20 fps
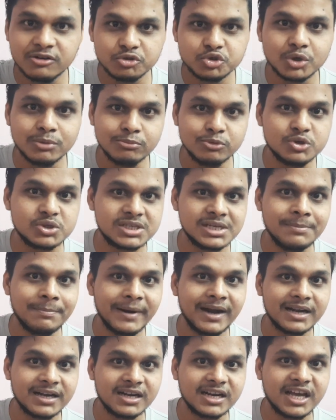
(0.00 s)
टू जो मुंशी
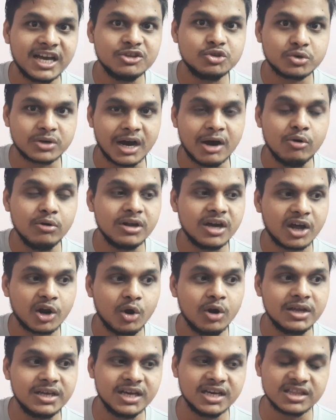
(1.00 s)
पैटर्न का जो राहुल का
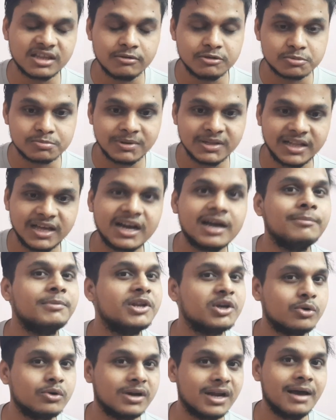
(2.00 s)
रोल किया था उस बंदा का
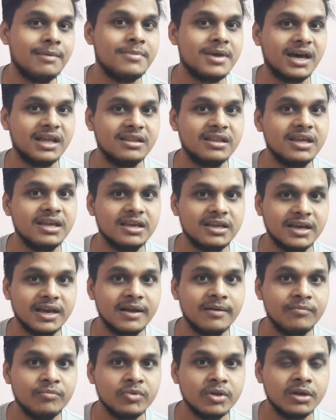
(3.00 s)
मेरे को नाम याद नहीं
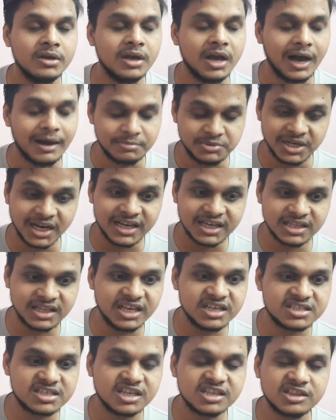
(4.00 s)
है अब जाके
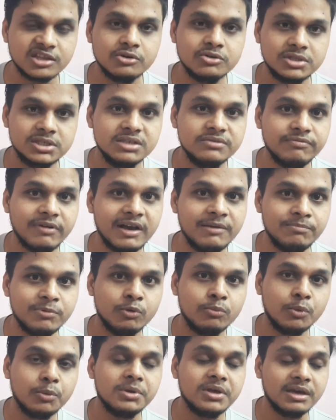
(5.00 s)
देख सकते हो जी फाइव पे
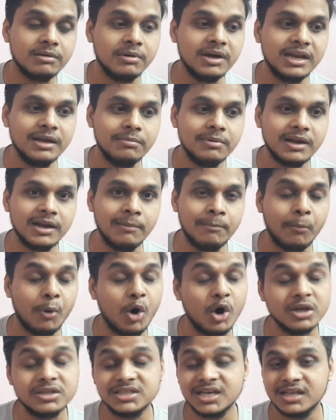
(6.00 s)
मूवी अवेलेबल है
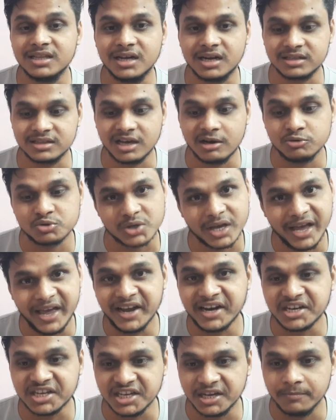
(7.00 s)
बहुत जानदार था उसका
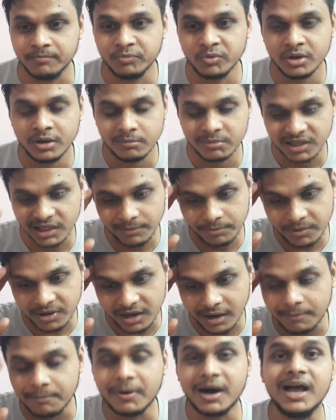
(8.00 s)
एक्टिंग मतलब
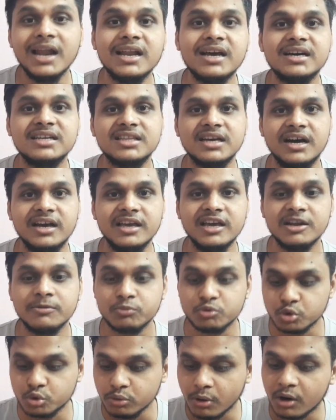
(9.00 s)
कमाल का था यार
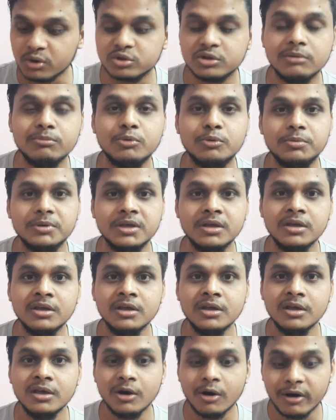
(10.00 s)
थ्रू आउट द मूवी
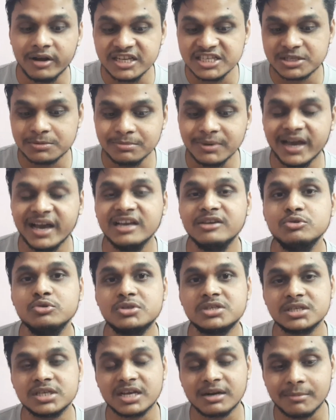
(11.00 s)
और इसमें आयुष
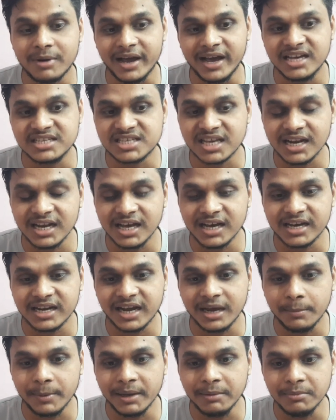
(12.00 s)
शर्मा ऐसे लग
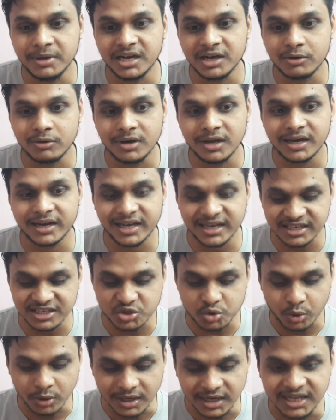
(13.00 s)
रहा है भाई मेरे को लग रहा है कि
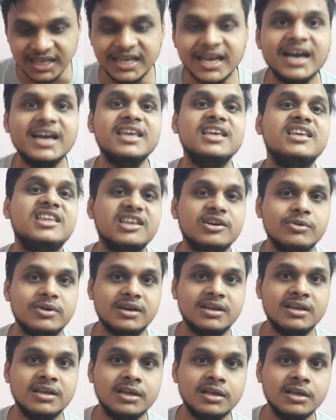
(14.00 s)
इसको लिया ही क्यों है